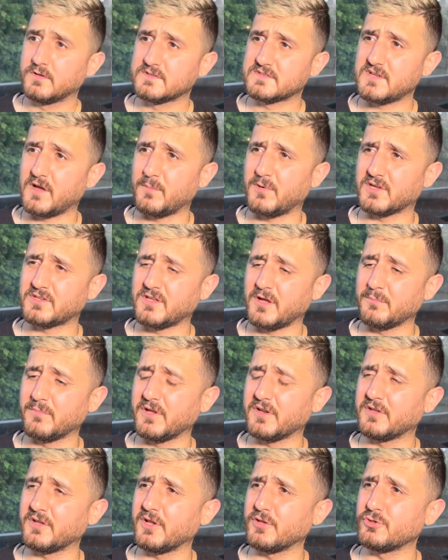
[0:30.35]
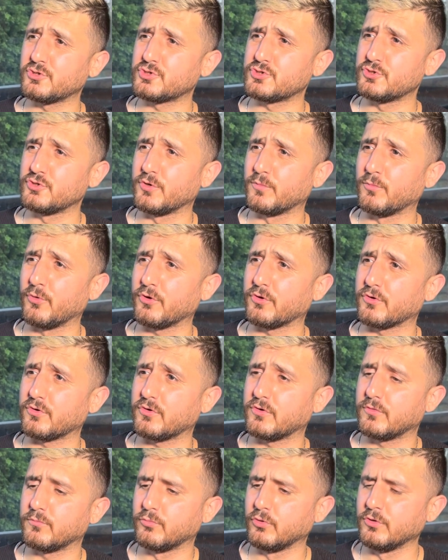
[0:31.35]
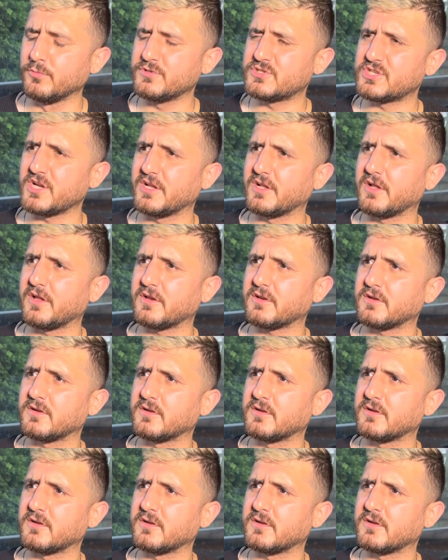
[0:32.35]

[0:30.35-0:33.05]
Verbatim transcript: Sabahtan beri ne düşünüyorsun moruk? Bul bir şeyler.